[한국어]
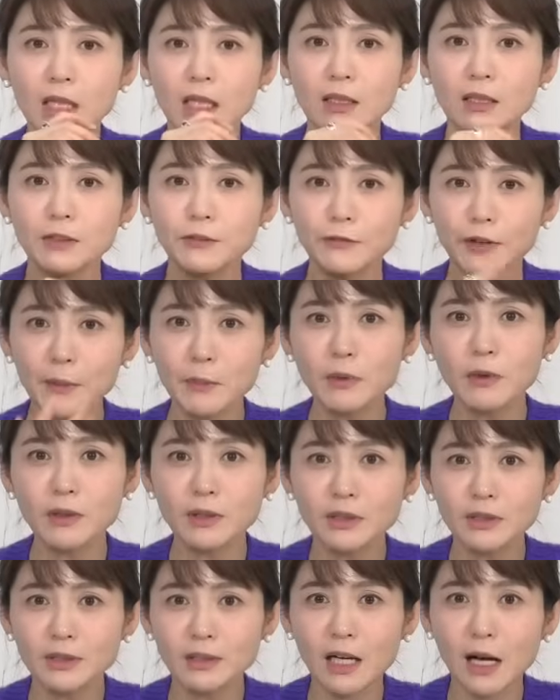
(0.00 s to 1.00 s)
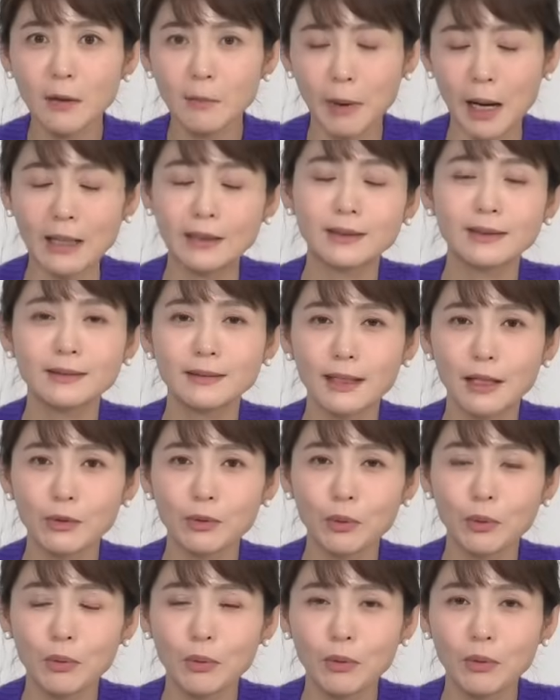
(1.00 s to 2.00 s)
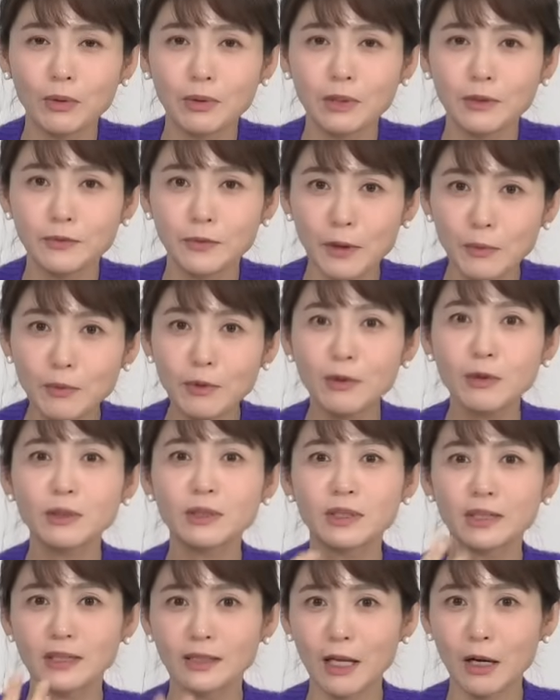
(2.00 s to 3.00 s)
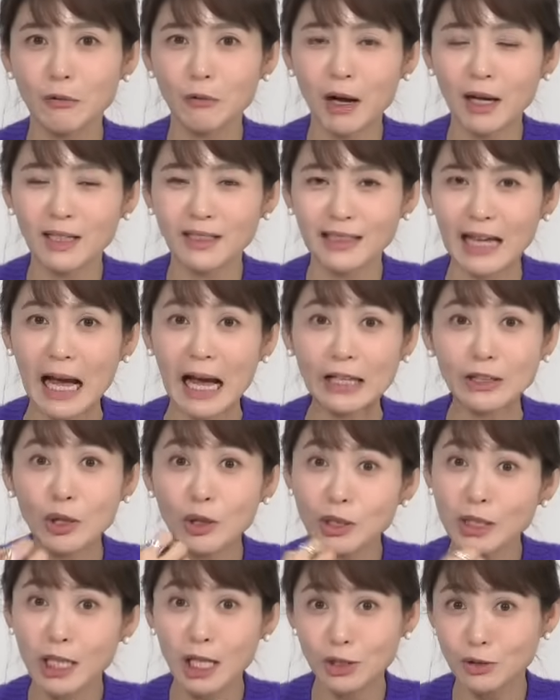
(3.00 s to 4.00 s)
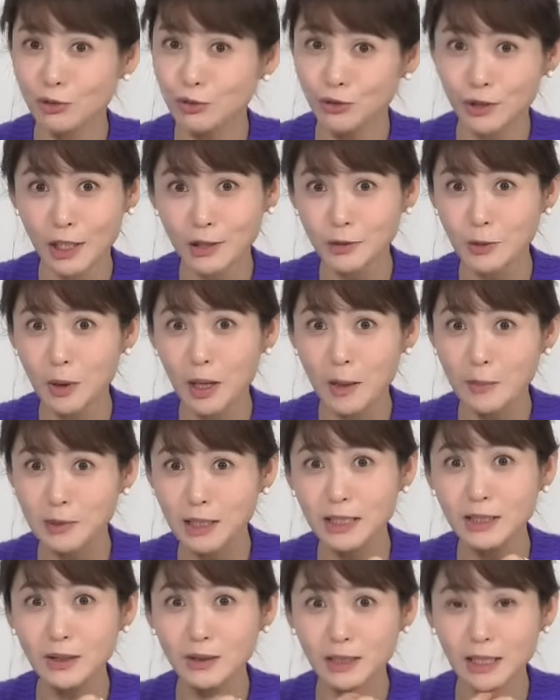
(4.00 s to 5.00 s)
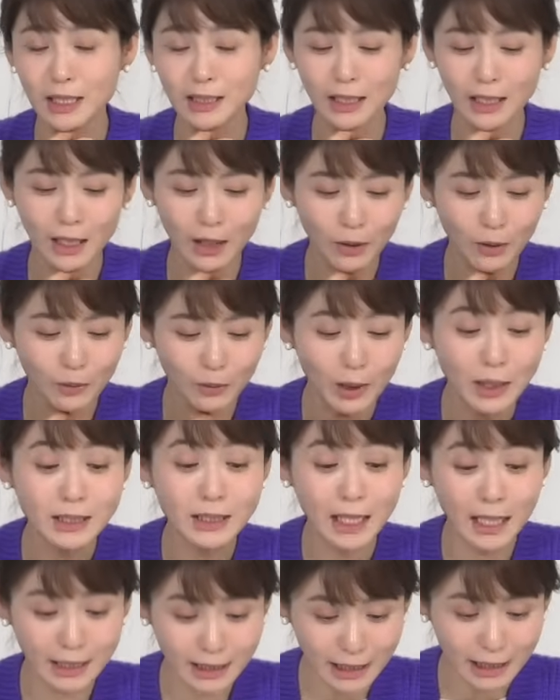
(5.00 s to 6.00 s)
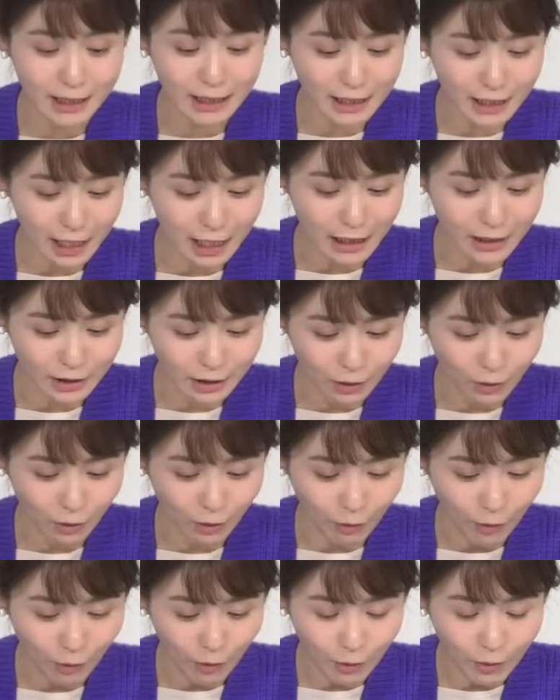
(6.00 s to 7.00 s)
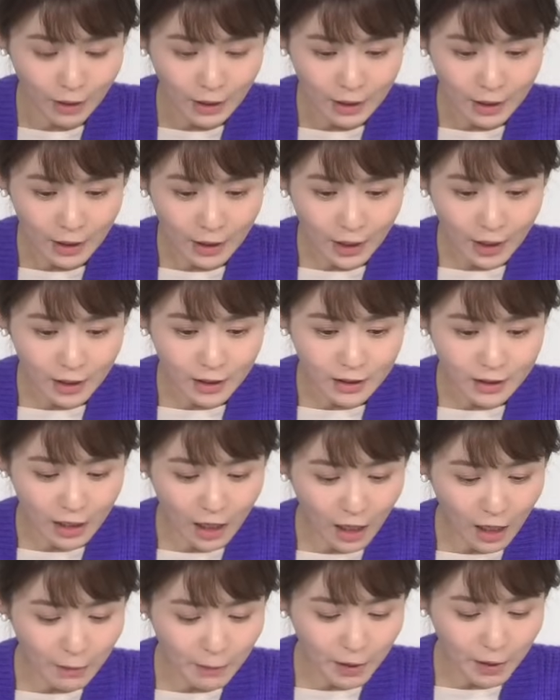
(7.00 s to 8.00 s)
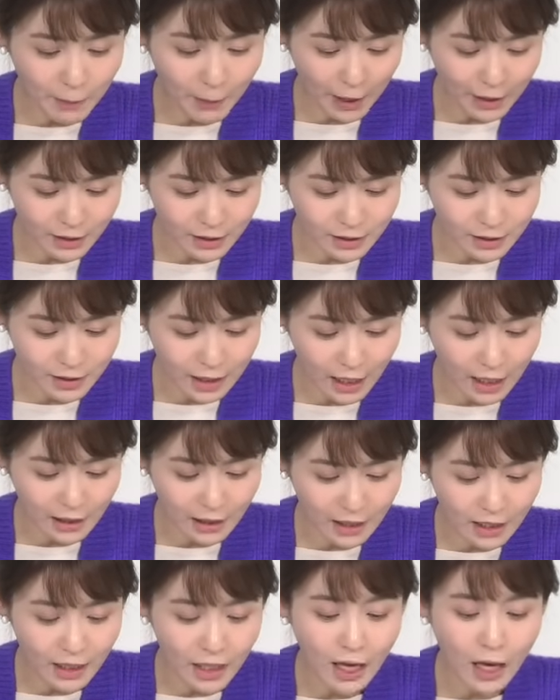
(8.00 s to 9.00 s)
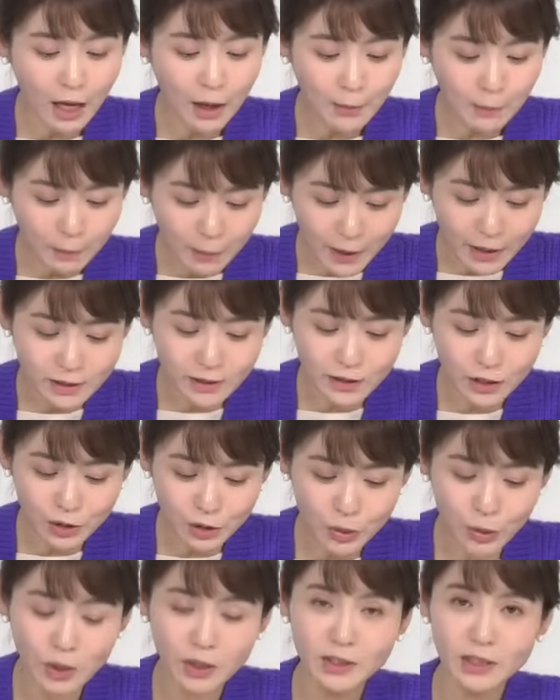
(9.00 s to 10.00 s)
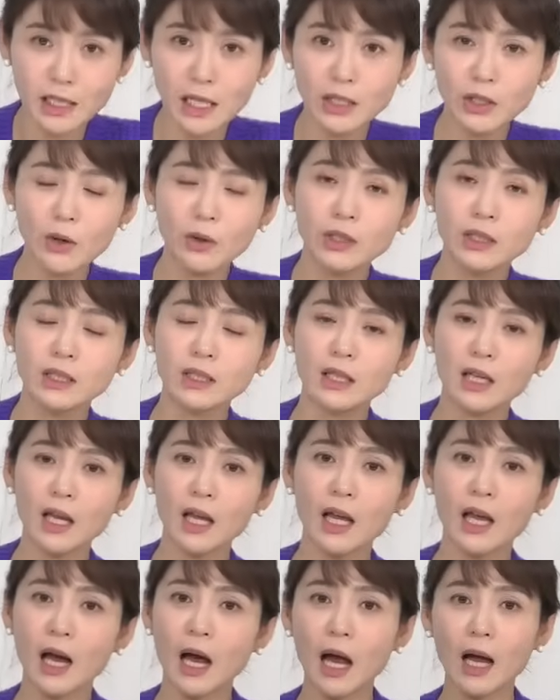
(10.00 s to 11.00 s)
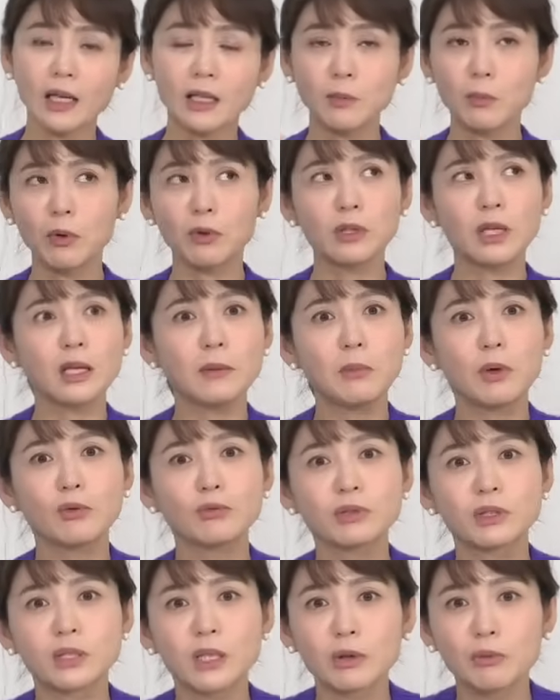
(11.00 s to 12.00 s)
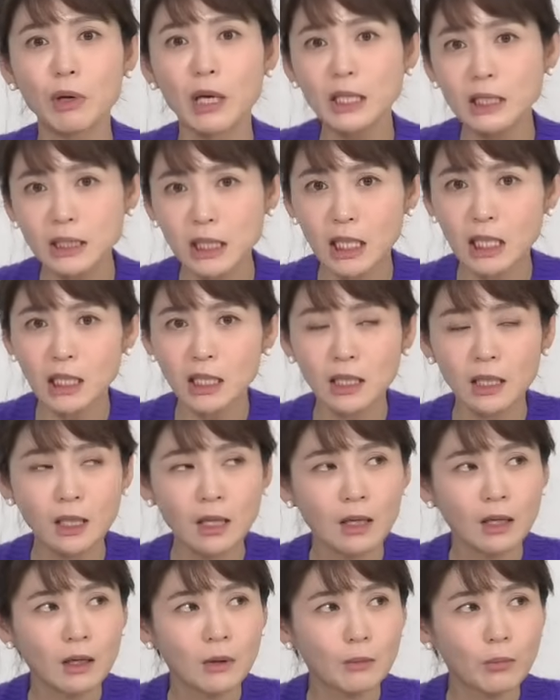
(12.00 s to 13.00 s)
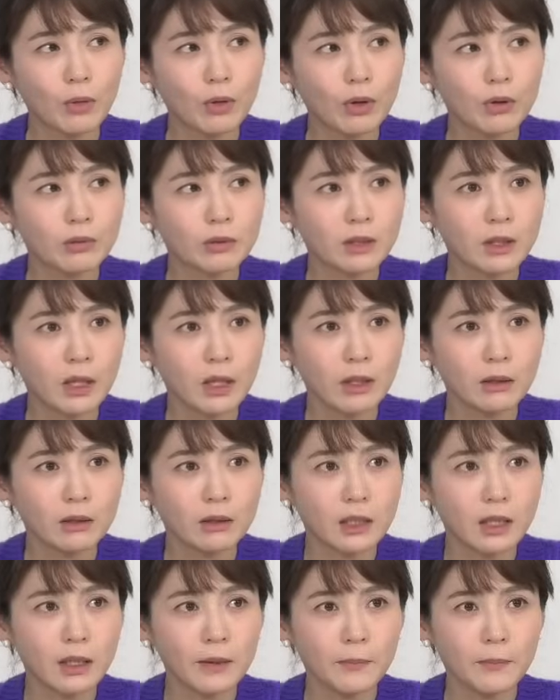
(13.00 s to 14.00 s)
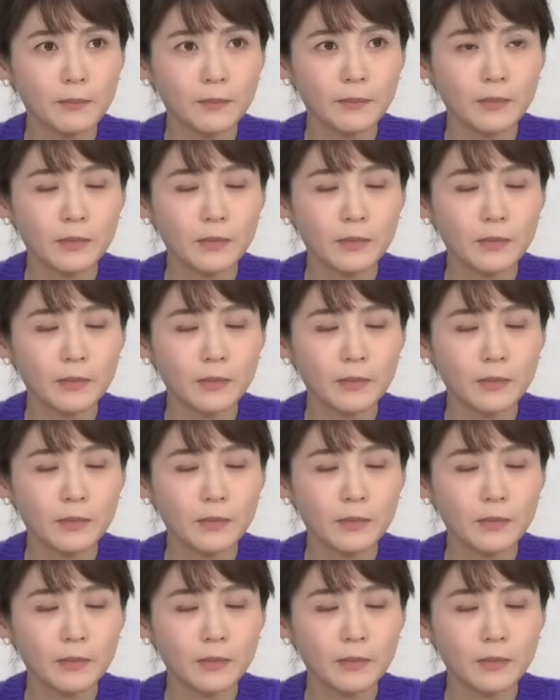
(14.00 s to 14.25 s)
그패블러스상 받을 때도 그패블러스라고 하는 단어를 가지고 수상 소감을 했었잖아요. 굉장히 재치가 있었고 그 다음에 받은 상이 베스트 초이스 상이었는데 아 이번에 임영웅 씨가 굉장히 뭐라 그럴까요? 이렇게